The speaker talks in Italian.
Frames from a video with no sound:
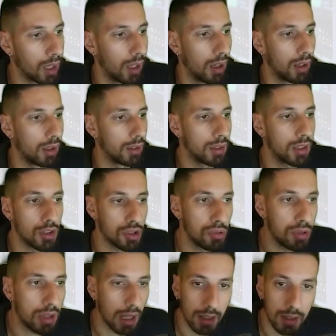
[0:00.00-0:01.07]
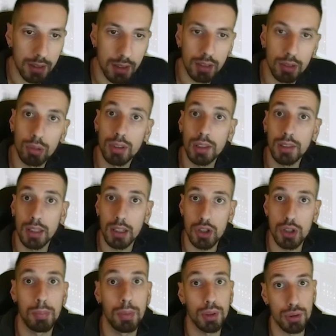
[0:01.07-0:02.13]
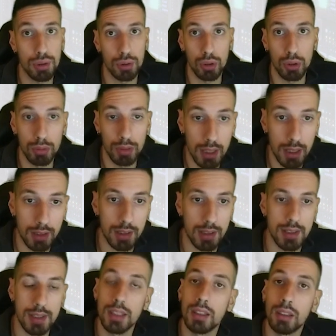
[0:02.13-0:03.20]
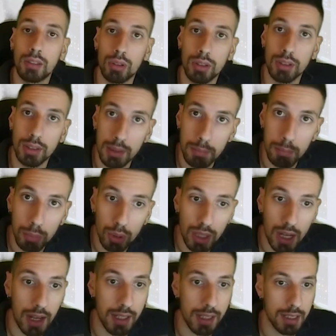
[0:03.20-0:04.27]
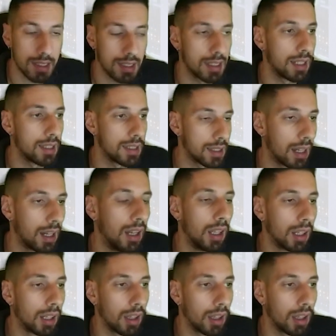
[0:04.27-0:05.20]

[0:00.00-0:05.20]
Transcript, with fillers: eh, 10 utenti, tutti e 10 possono connettersi in contemporanea senza